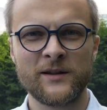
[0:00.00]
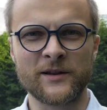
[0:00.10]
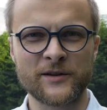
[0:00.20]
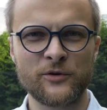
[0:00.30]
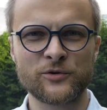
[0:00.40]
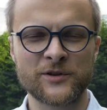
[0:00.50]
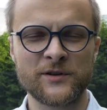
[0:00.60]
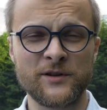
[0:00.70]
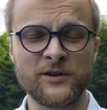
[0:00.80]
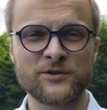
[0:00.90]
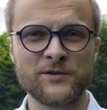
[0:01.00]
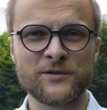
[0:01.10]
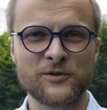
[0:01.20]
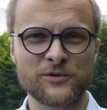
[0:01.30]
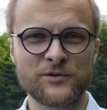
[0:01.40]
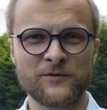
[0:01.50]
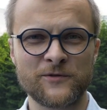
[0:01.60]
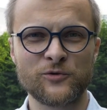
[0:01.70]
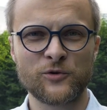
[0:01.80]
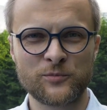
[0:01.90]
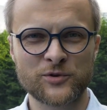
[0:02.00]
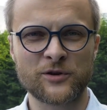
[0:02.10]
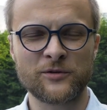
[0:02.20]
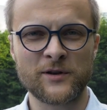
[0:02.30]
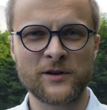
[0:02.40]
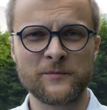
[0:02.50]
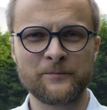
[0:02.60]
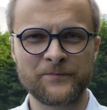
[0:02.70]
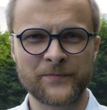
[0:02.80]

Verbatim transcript: dlatego że nieczystość według przekonań